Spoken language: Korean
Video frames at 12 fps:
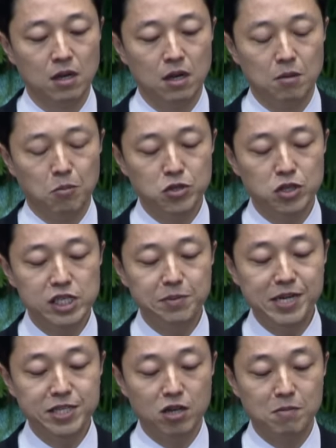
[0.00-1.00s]
먼저
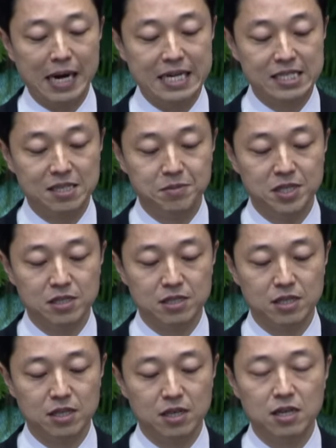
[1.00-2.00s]
11절 말씀은
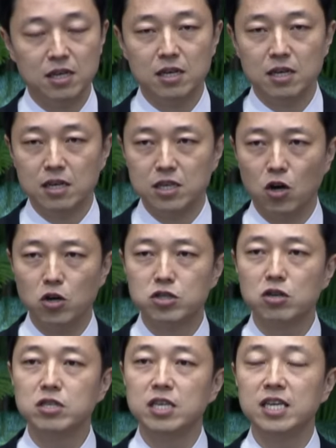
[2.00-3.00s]

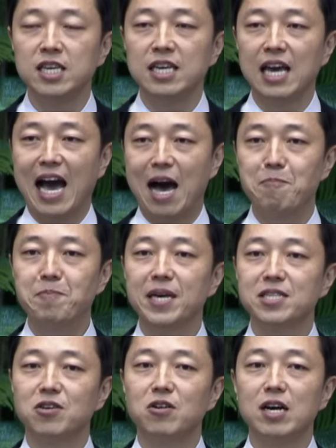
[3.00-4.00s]
여전히
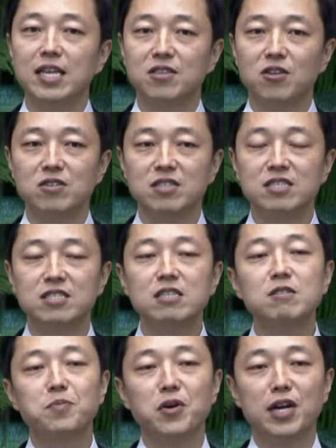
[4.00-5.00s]
앞에서 했던 그
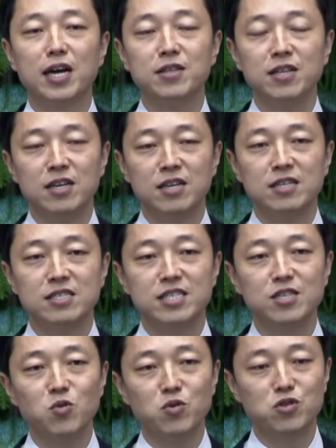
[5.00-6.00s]
특별한
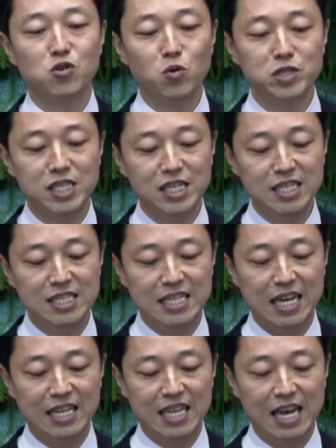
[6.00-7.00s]
칭호들,
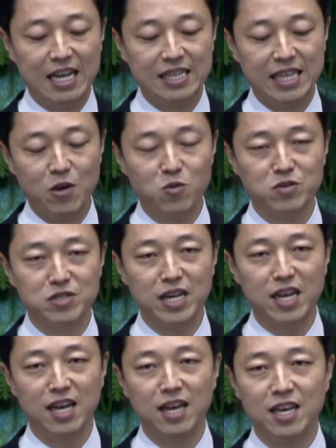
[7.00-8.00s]
호칭들에 대한
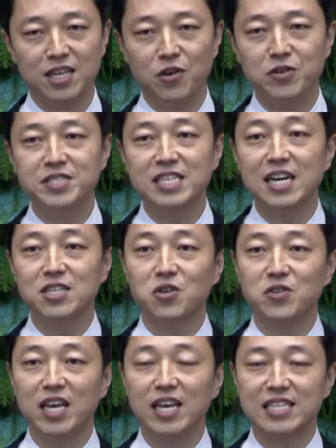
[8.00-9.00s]
내용들의
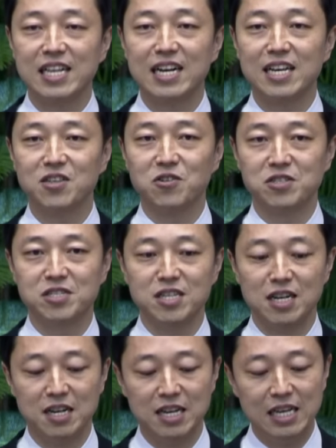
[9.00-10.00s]
연장선에 있다라는
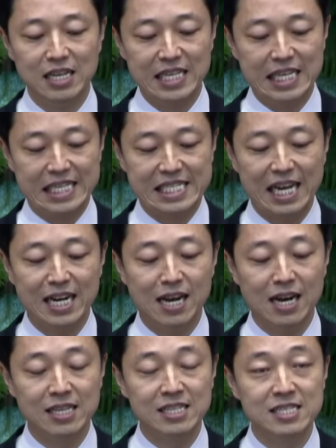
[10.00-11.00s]
것을 이
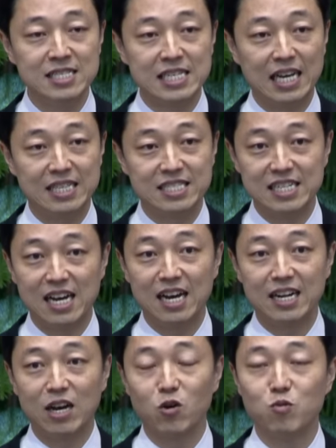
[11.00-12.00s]
사랑하는
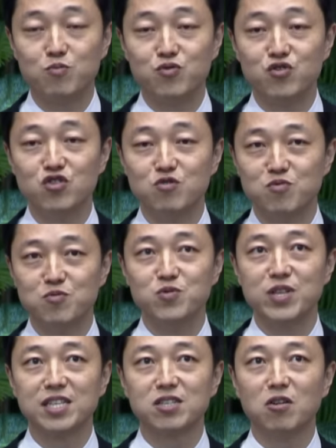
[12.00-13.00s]
자들아라고 부르는
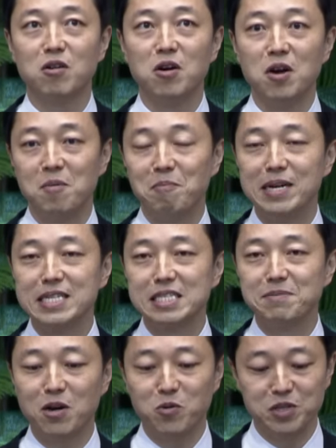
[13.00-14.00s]
부분에서
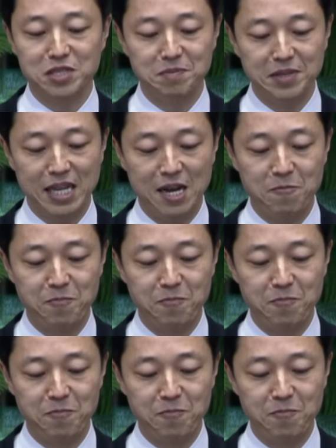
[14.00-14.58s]
말씀하고 있습니다.